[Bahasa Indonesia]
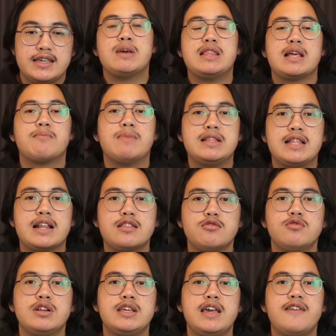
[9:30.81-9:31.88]
Bener-bener
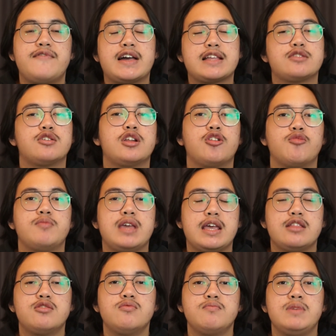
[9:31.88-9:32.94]
tuh dia factory
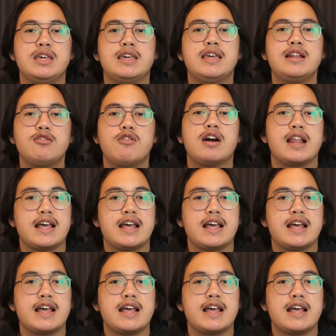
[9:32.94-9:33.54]
loopnya itu bikin gue